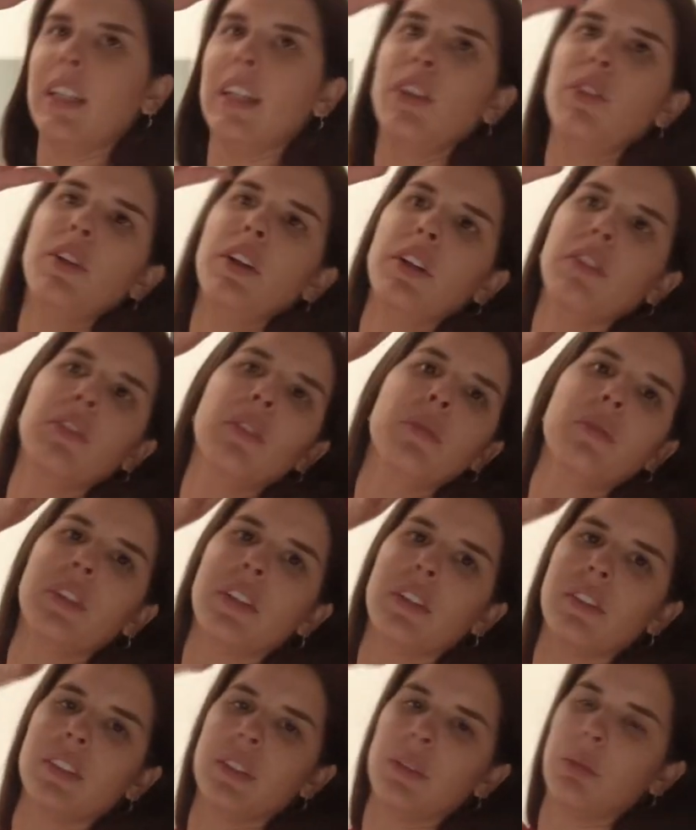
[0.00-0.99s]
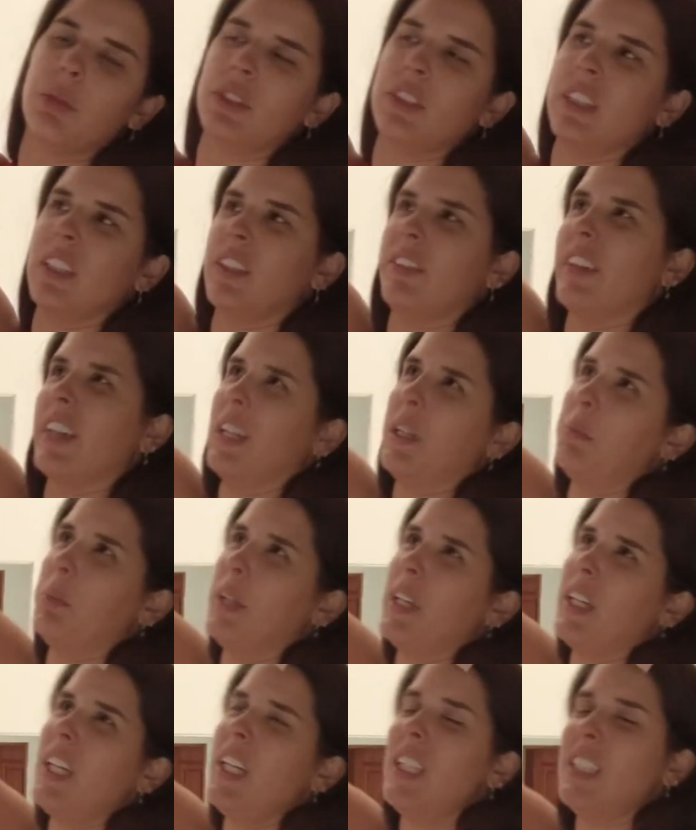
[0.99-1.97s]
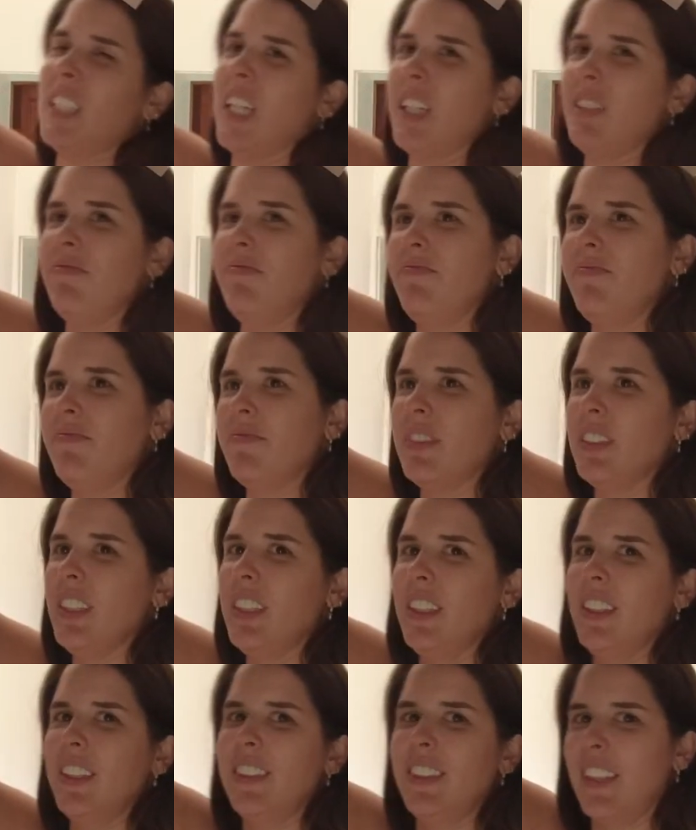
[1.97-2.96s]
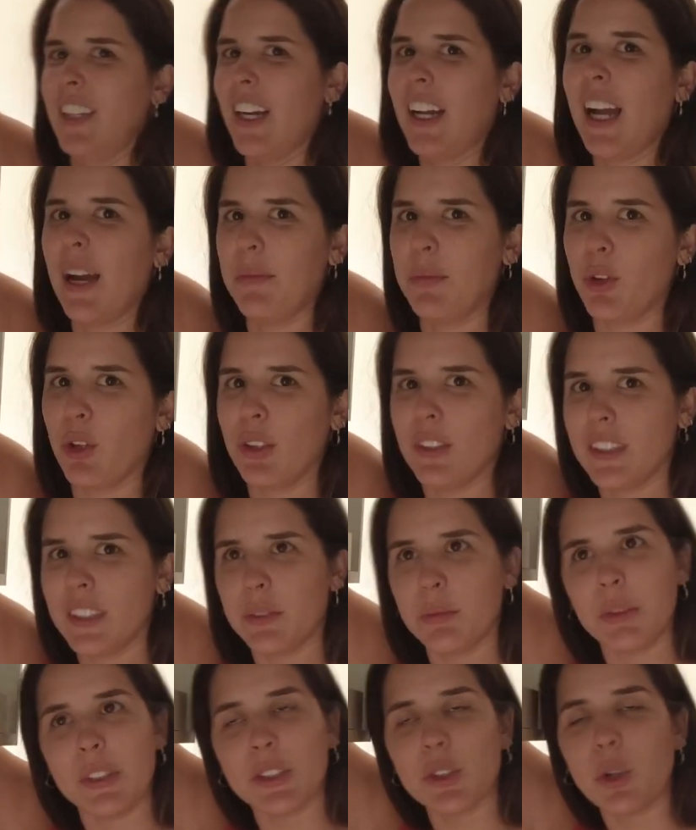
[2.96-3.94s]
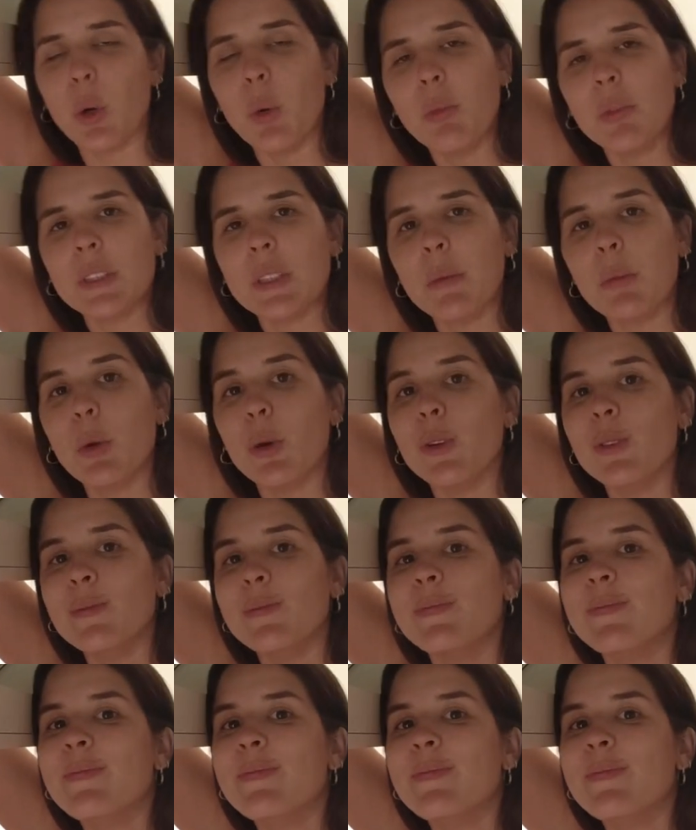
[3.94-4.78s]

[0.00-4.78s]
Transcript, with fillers: tranquilo, vamos ver quanta brusinha que vai caber aqui, né? Será que cabe todas as minhas roupas, amor?